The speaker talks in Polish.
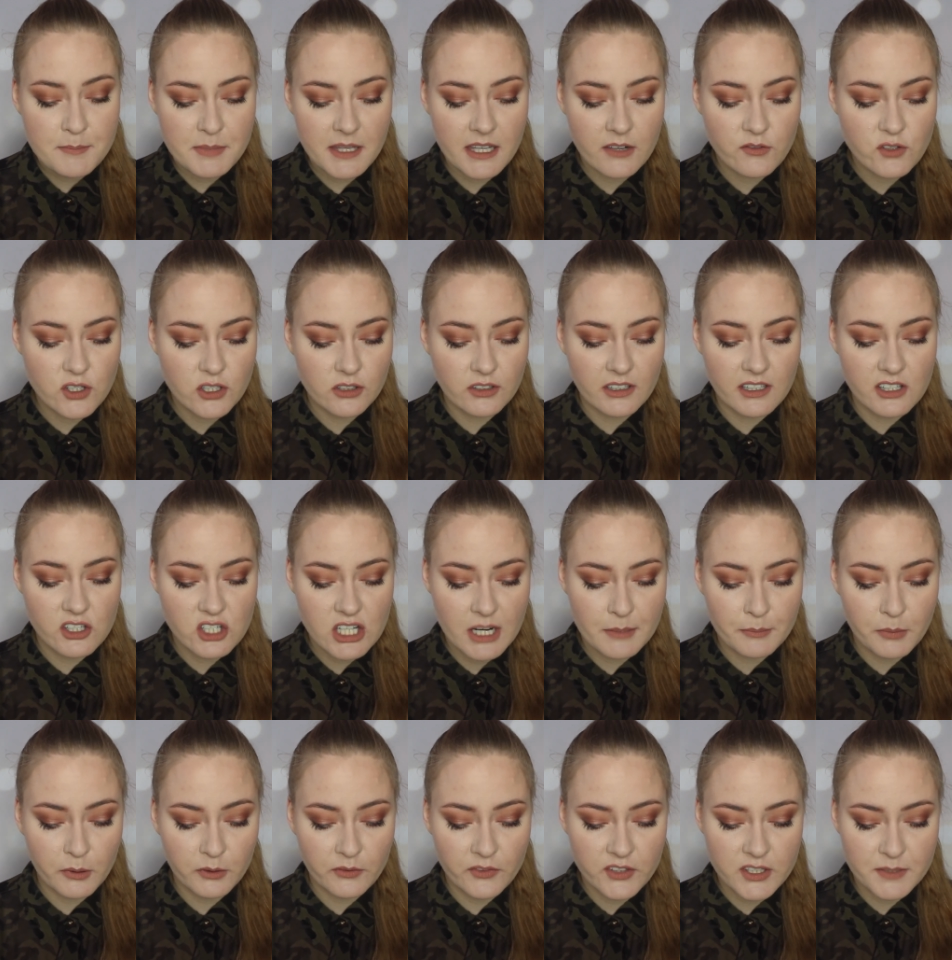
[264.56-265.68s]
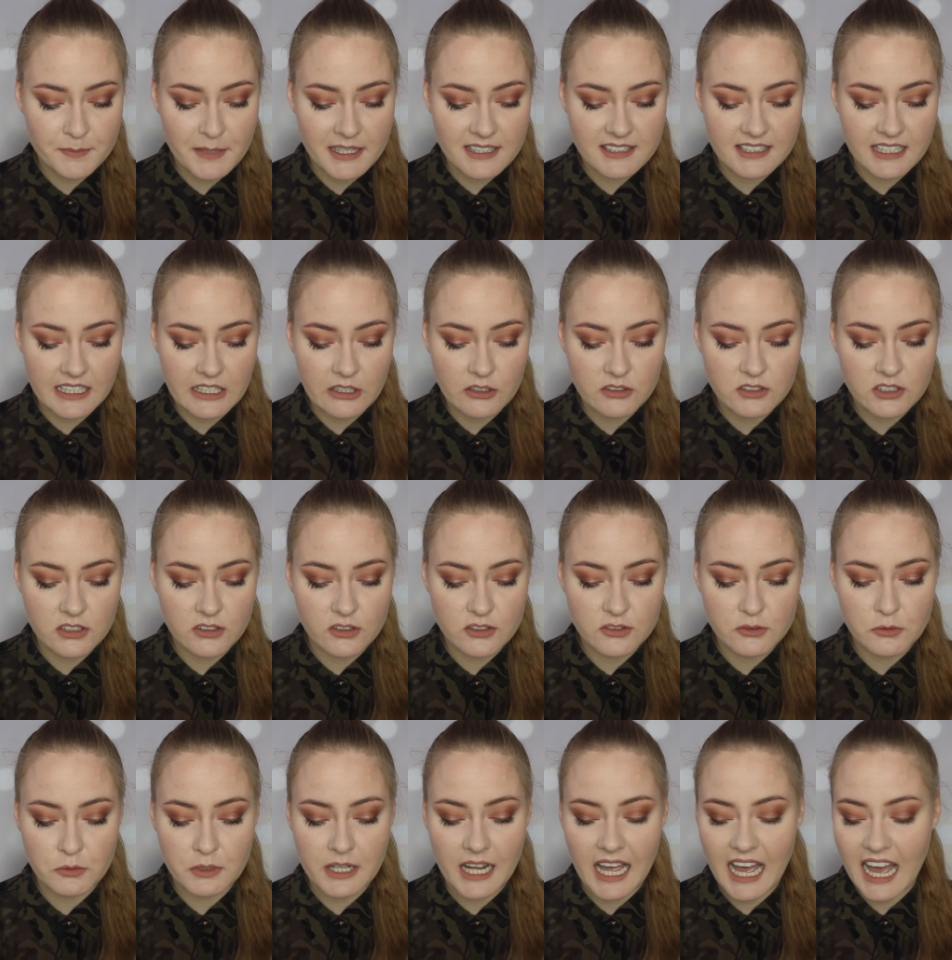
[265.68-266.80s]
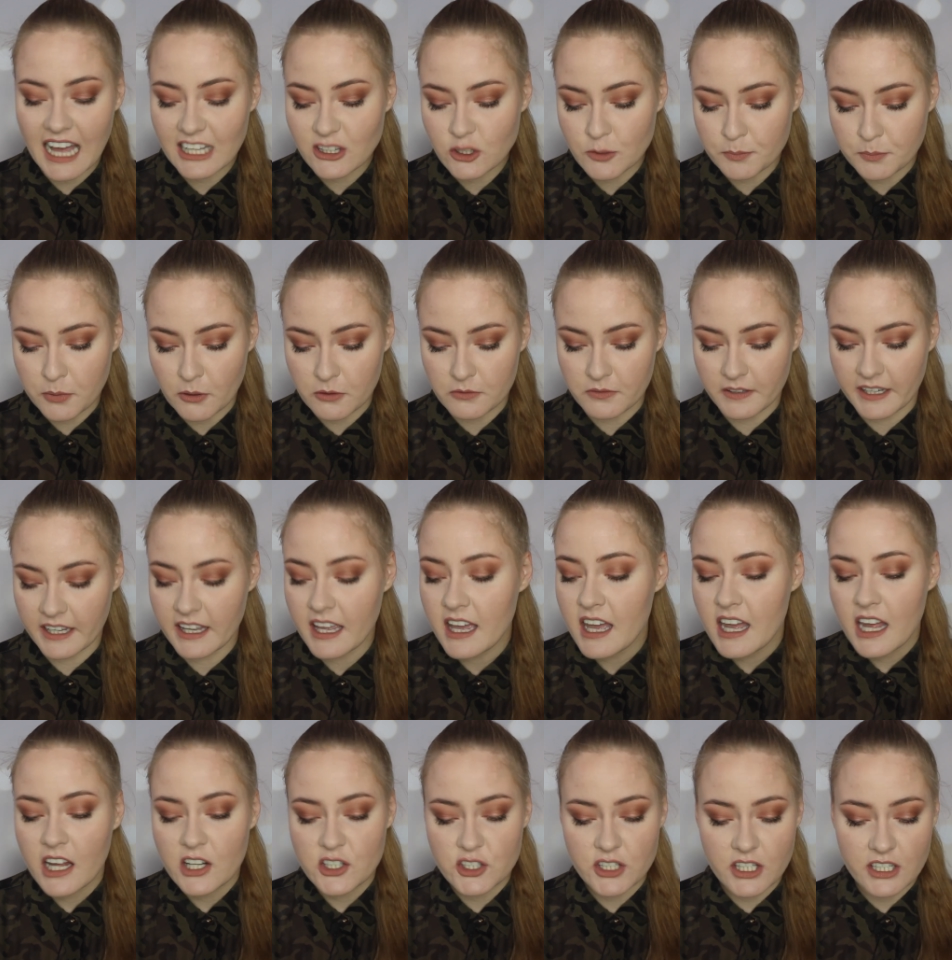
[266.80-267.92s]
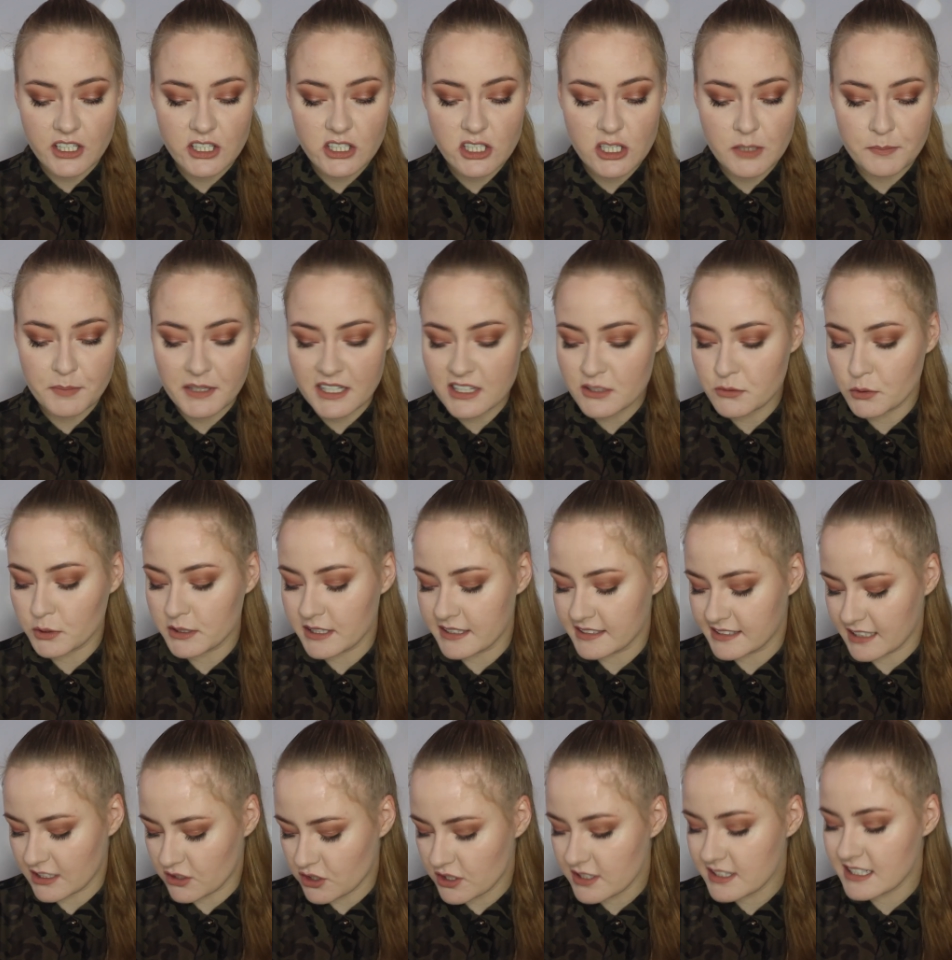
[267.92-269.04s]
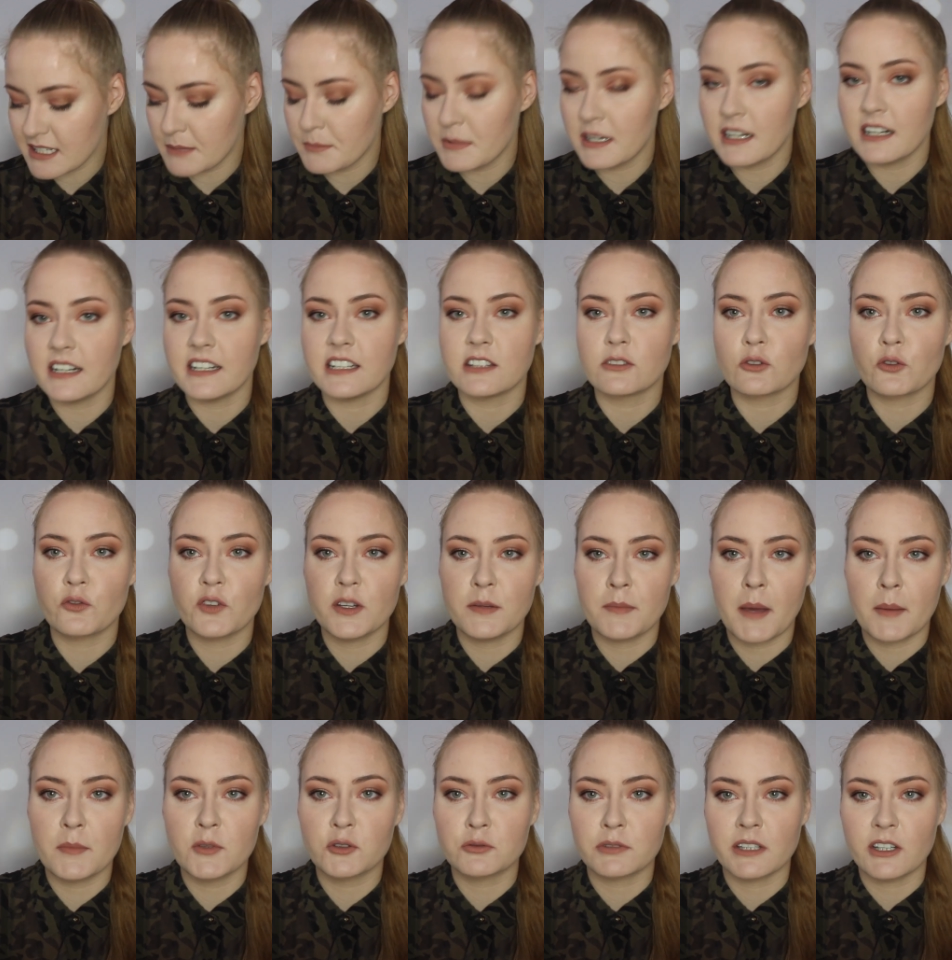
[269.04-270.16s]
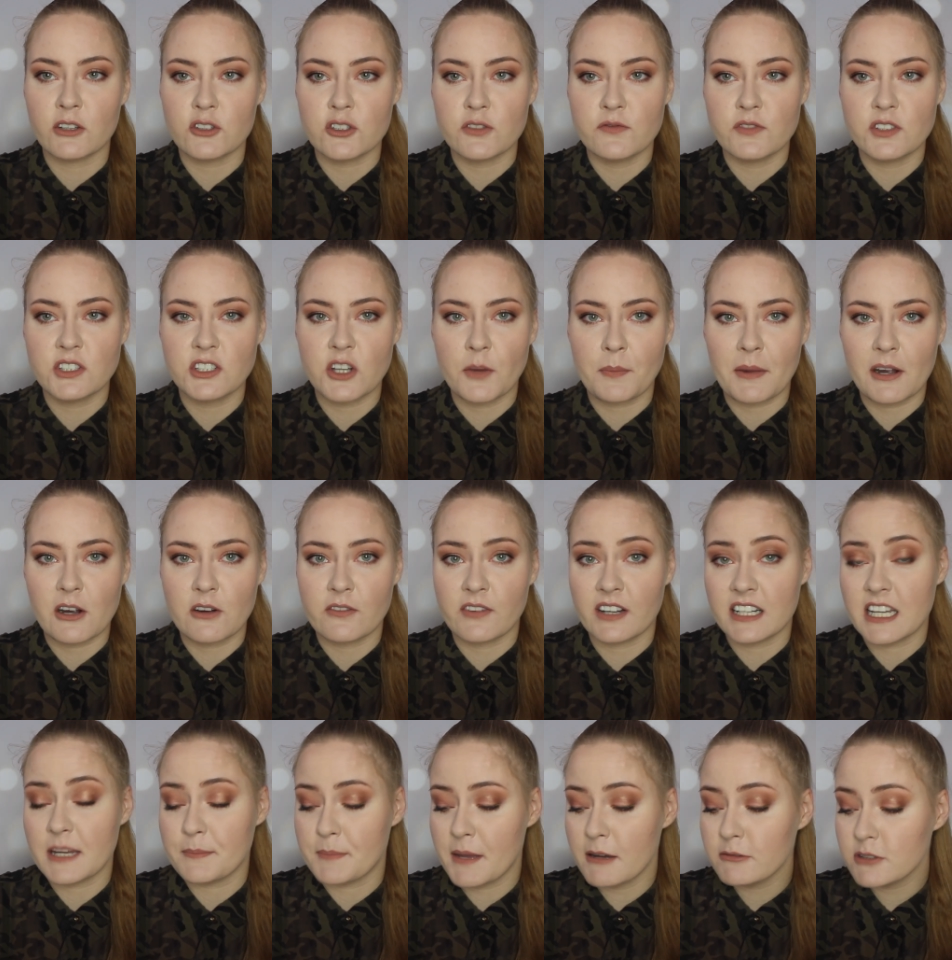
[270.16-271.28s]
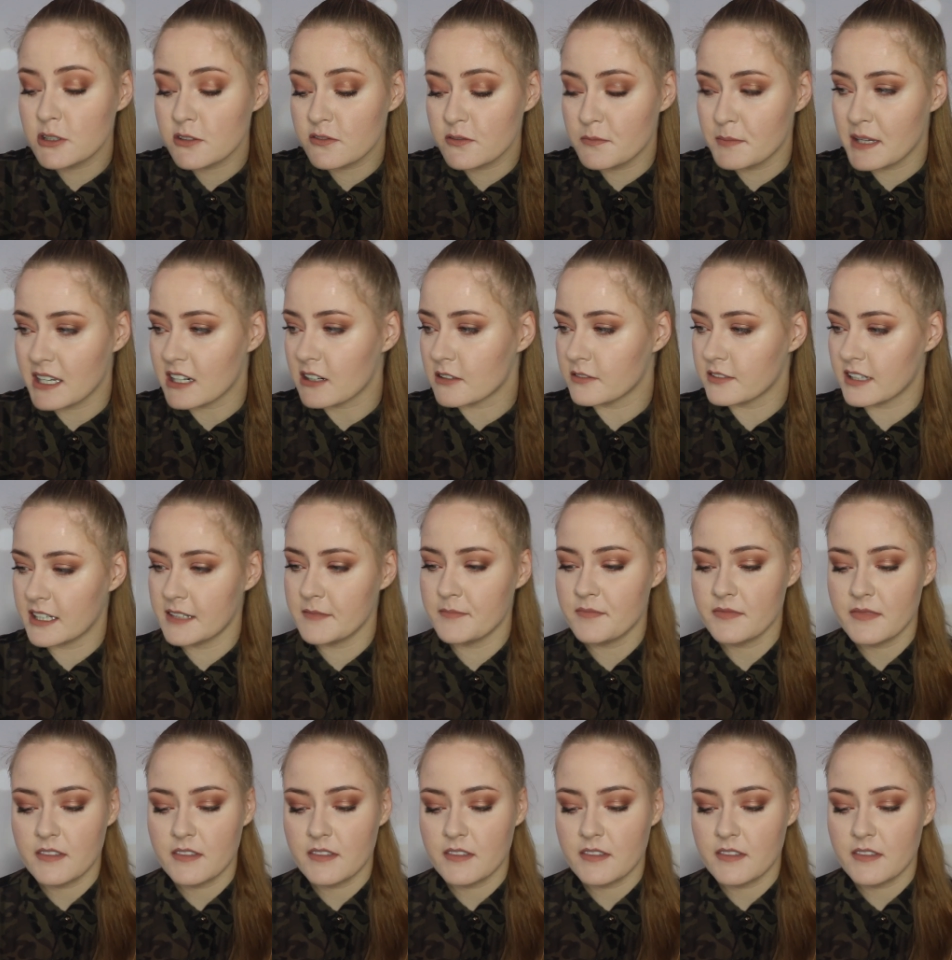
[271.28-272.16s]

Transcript: Pierwszy to jest szampon wzmacniający do skóry atopowej, 45 zł za 300 ml i mamy tutaj oczywiście opakowanie pełnowymiarowe.